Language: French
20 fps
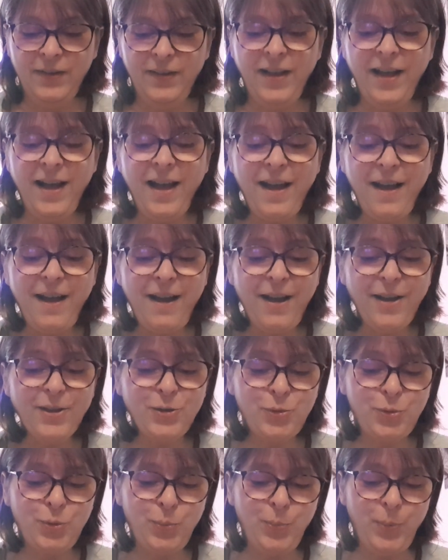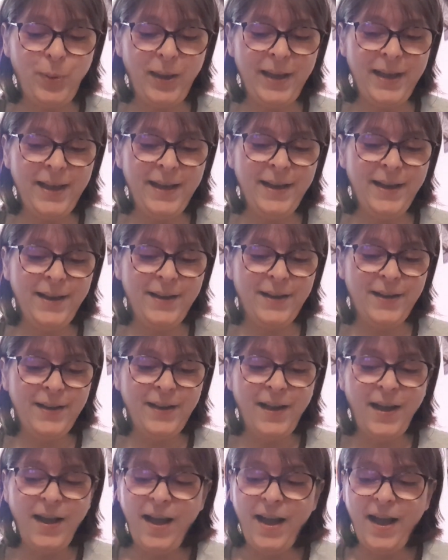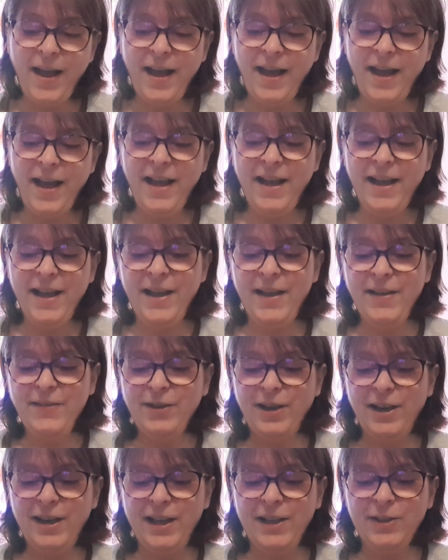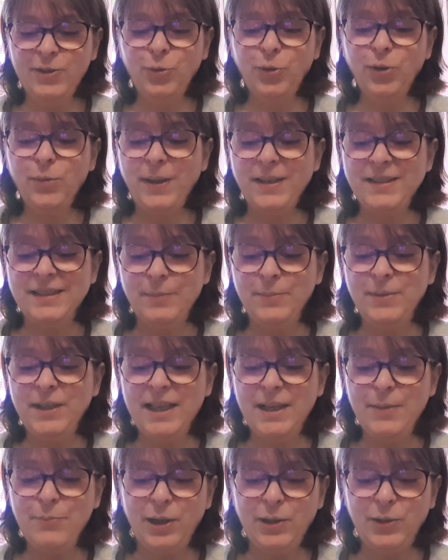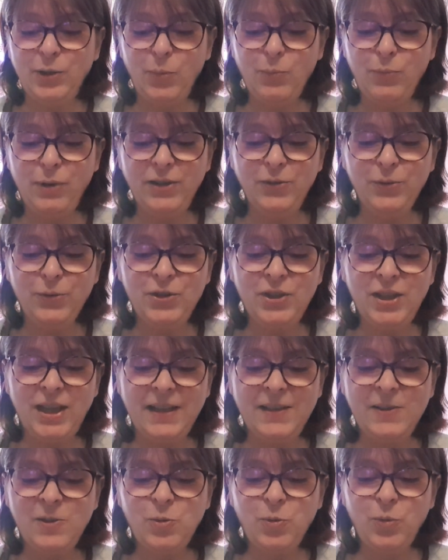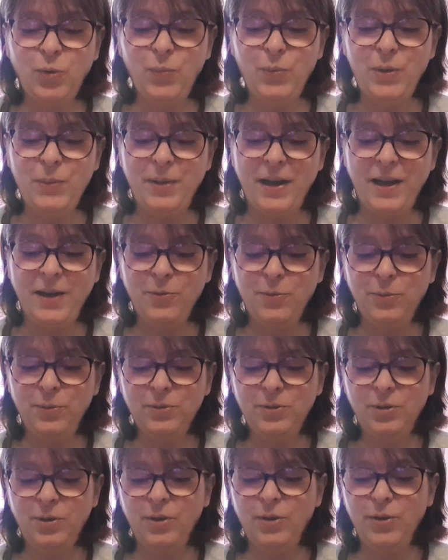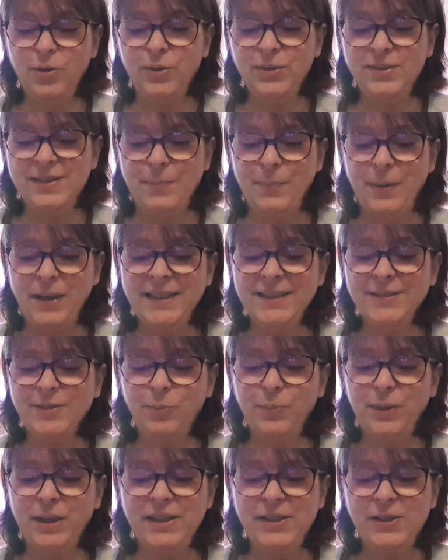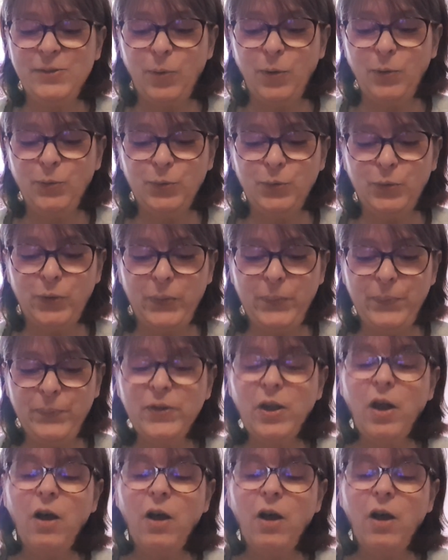Ah, super Ah, voilà. Donc, bah, c'est bien les boîtes en boîte de chez Action, mais par contre, c'est pas des embellissements dedans.